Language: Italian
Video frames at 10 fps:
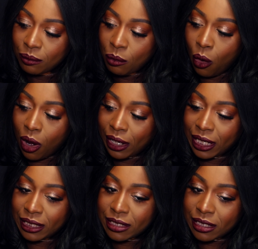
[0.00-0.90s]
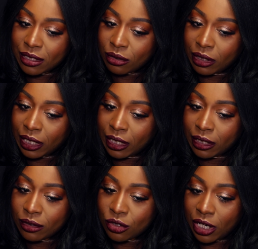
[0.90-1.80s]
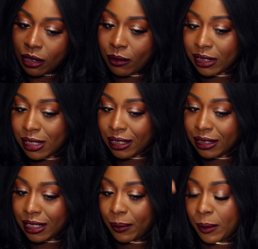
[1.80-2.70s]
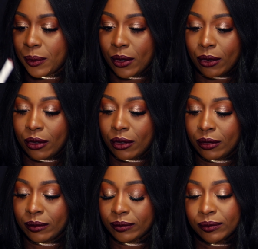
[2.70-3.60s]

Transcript: buona, nel senso che, cioè, guardate, è proprio